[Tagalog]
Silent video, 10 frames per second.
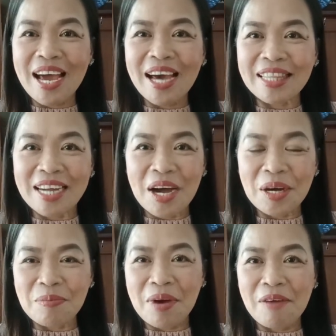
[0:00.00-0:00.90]
sa lahat ng
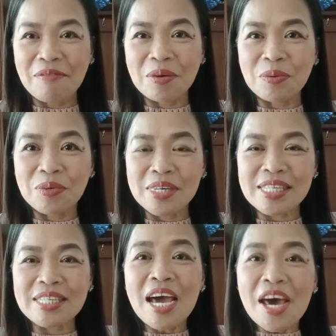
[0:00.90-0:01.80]
aking mga
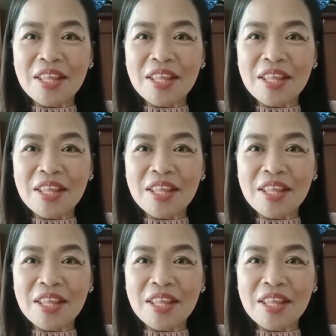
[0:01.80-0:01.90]
viewers.